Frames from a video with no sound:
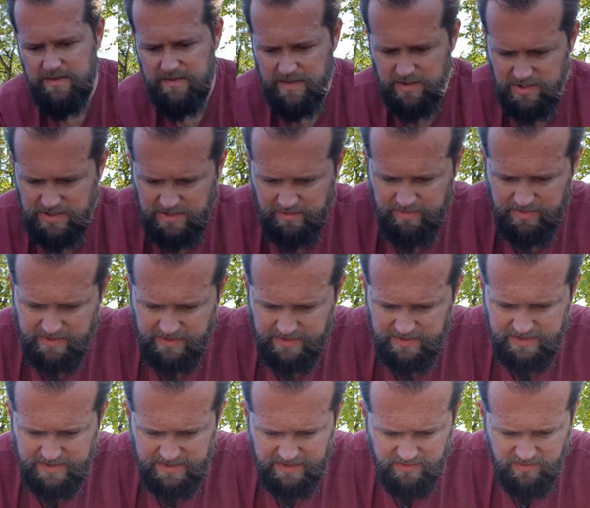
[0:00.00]
Zwei schlabberige
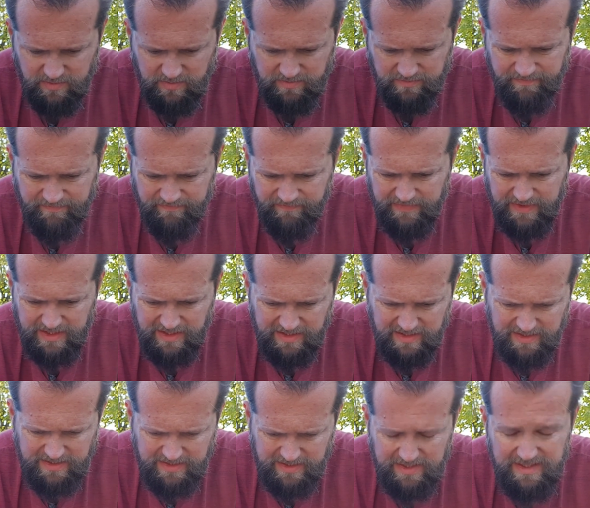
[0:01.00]
Dichtungen.
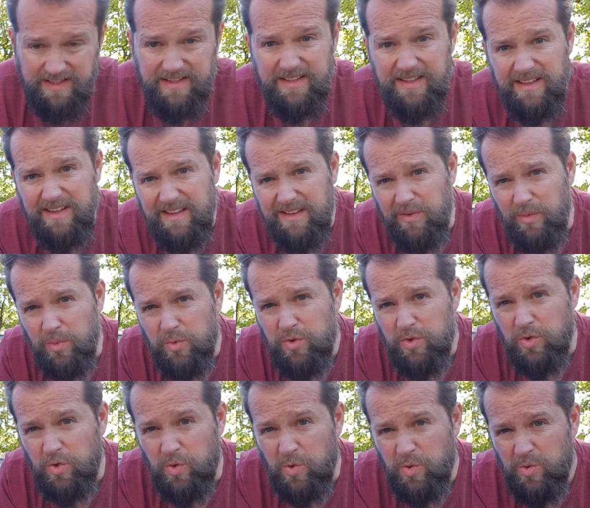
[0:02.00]
Ist nicht so
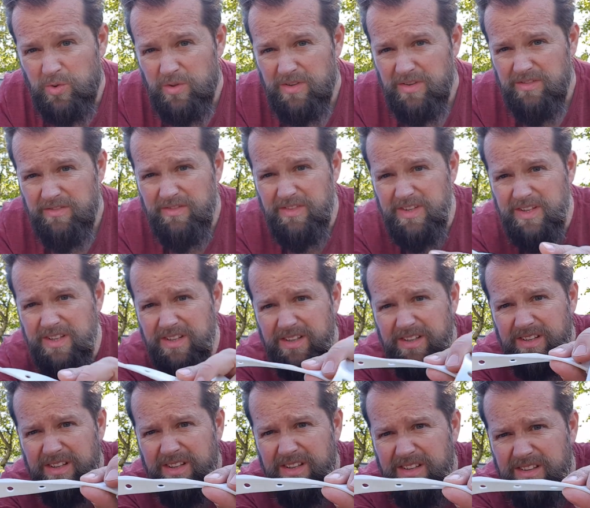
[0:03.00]
schön,
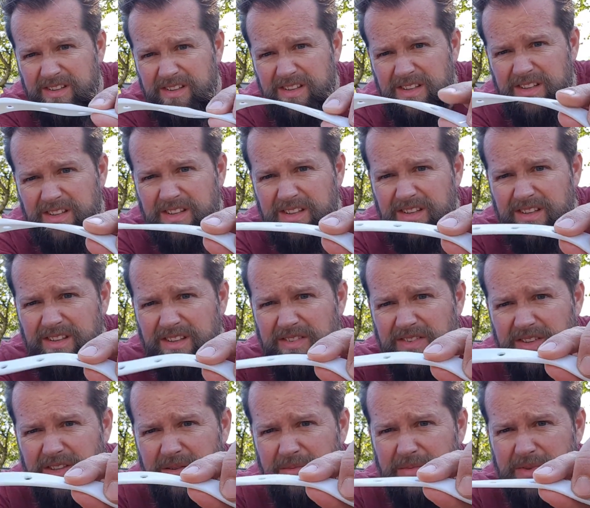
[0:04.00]
hier, seht ihr das?
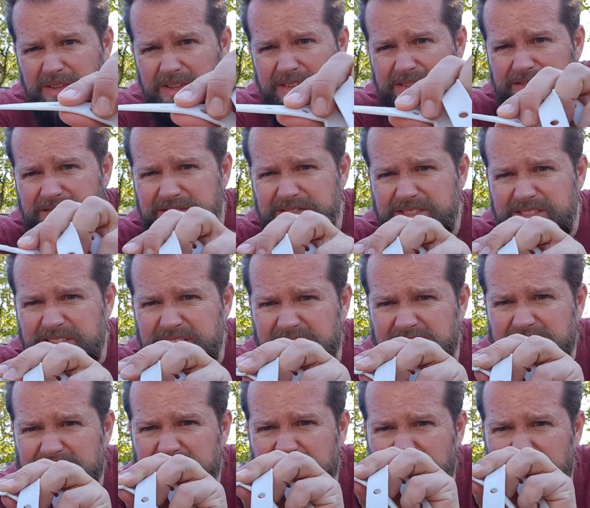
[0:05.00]
Warte mal,
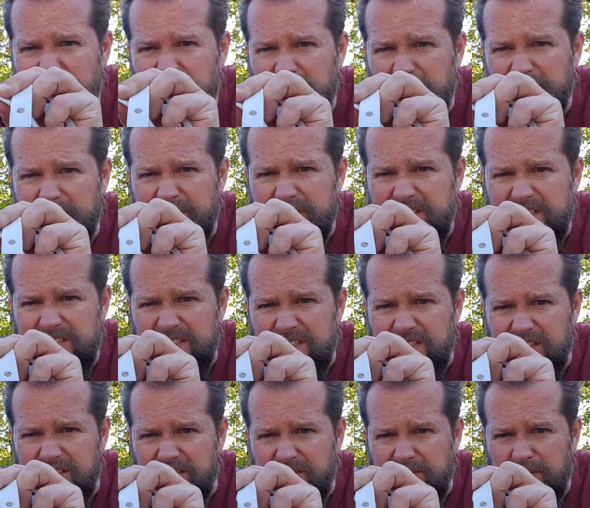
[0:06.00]
da, so kann man das
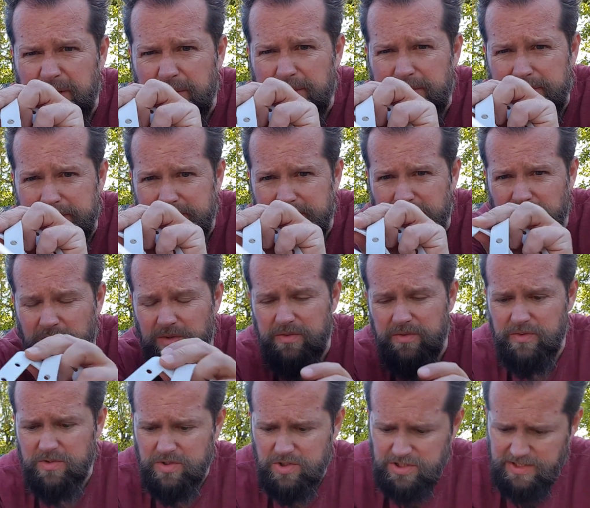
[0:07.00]
sehen. Ne? Habe ich jetzt natürlich
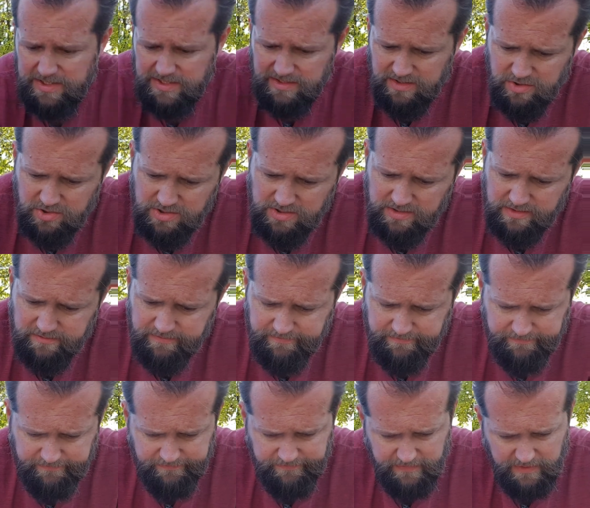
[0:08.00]
voll schlecht geschnitten.
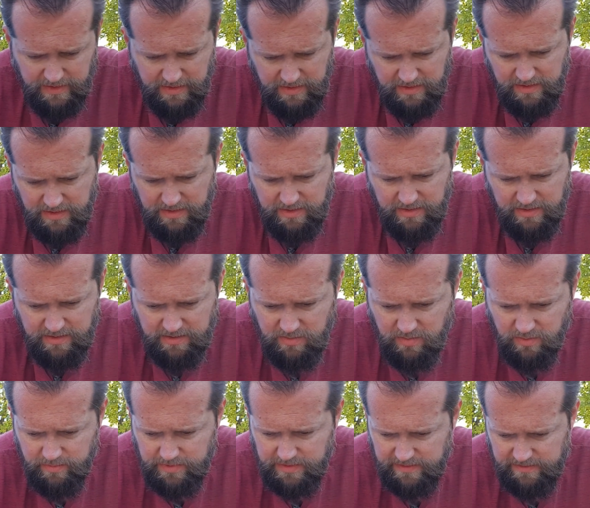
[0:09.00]

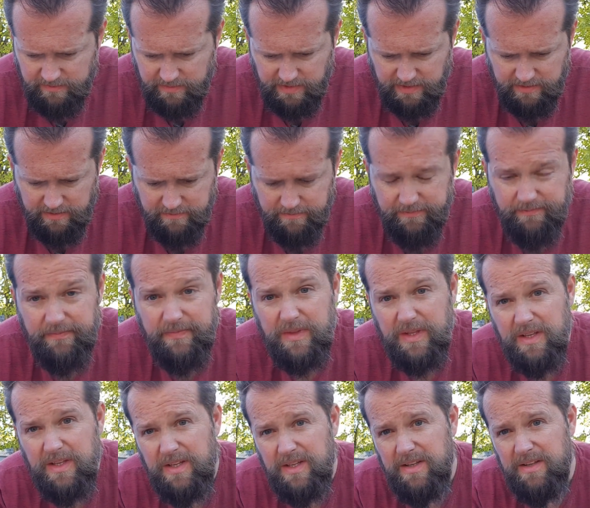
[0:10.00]
Gucken wir das mal an.
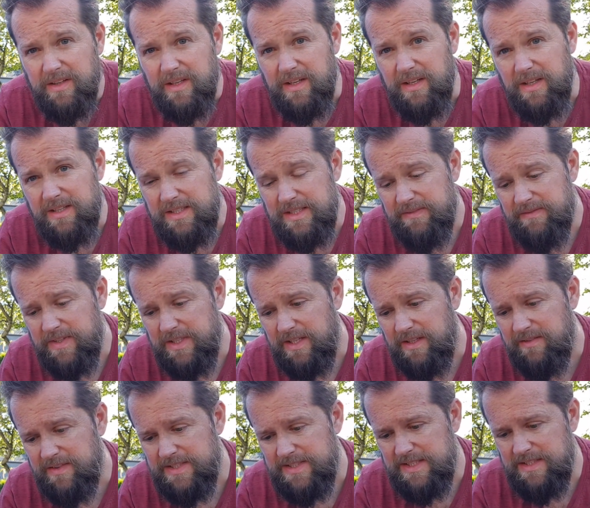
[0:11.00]
Je nachdem, wenn
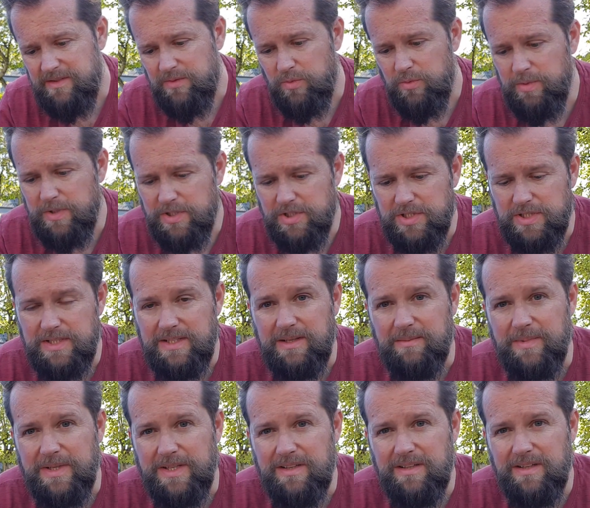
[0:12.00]
da was innen übersteht
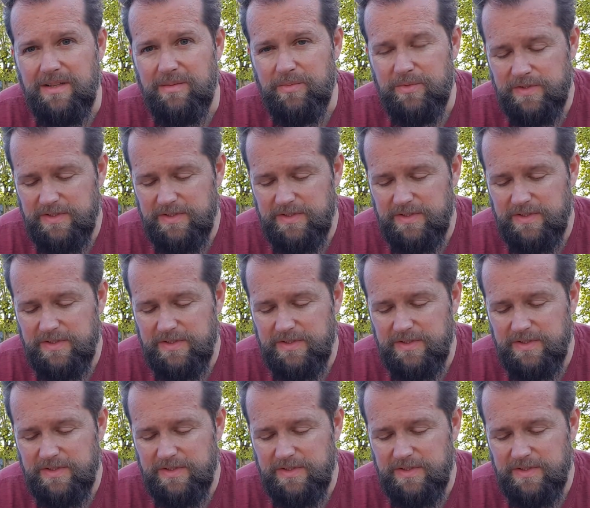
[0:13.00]
am Ende, dann